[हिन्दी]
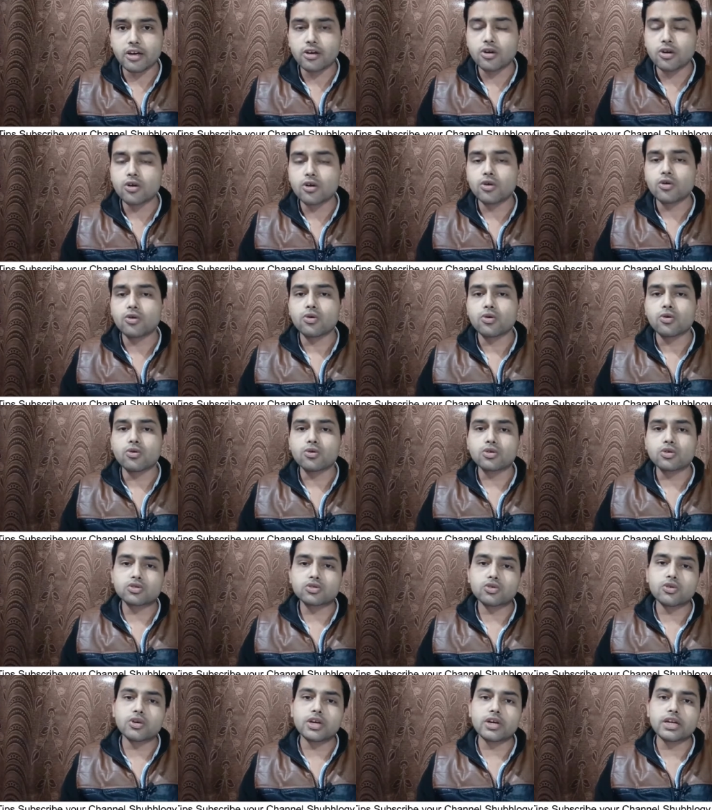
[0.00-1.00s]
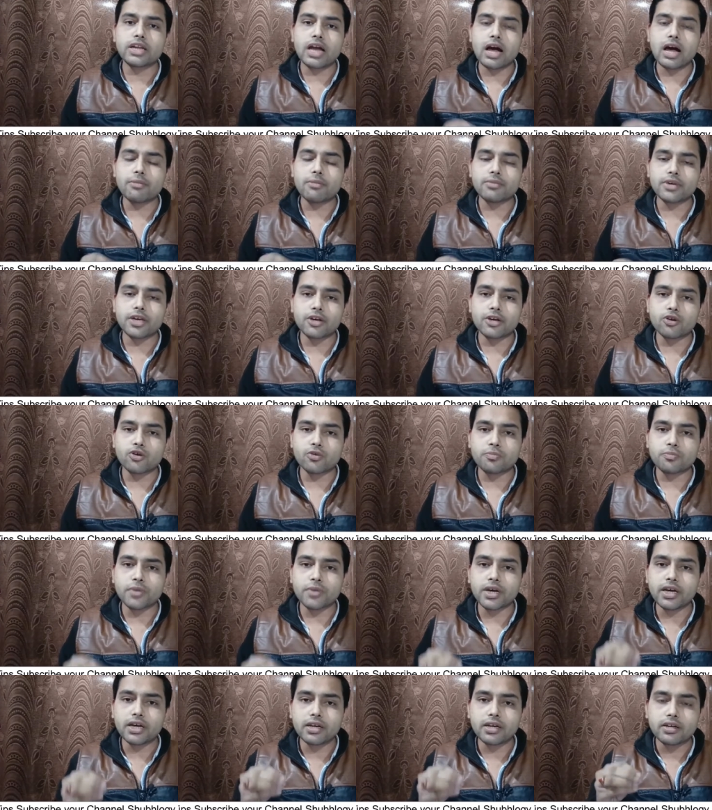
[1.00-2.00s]
है उसको इनाम के रूप
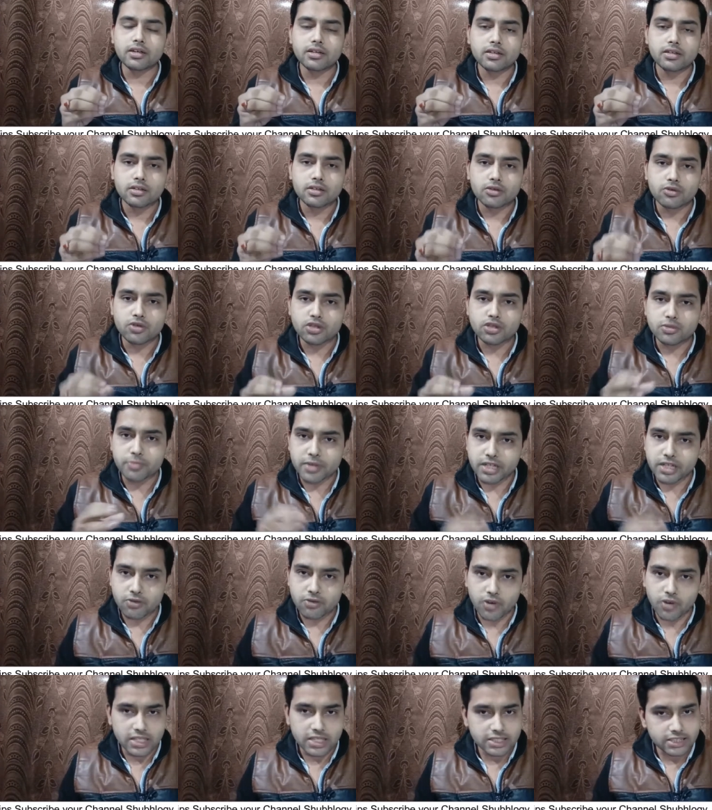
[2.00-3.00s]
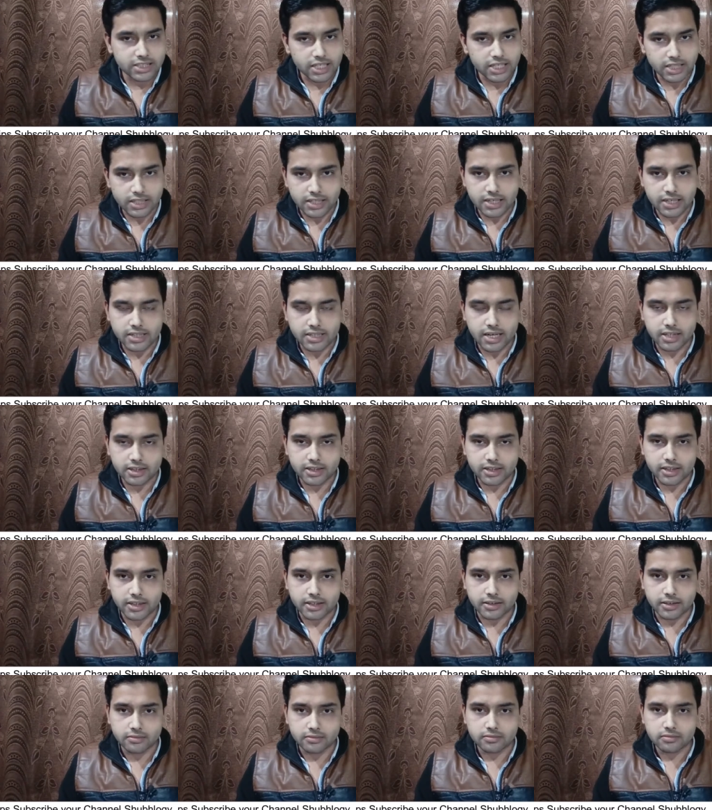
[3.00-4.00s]
में कुछ बिटकॉइंस दे दिए जाते
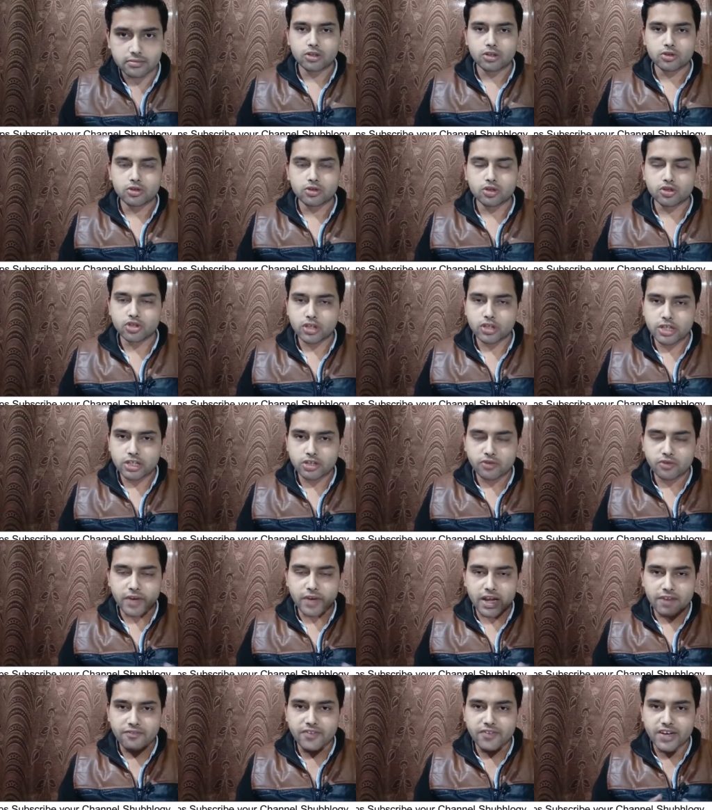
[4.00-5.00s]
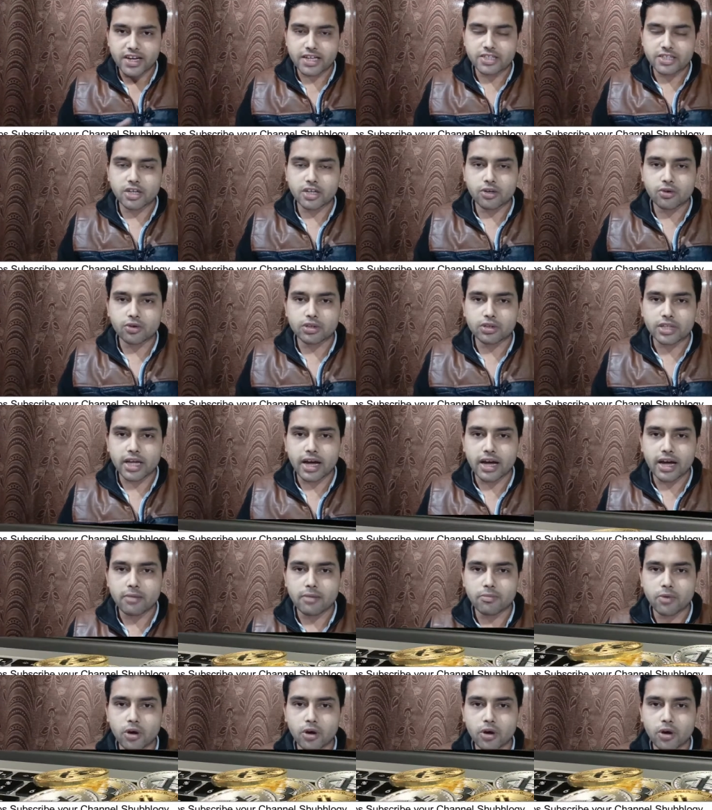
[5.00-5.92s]
हैं दोस्तों ये जो वेरिफिकेशन होता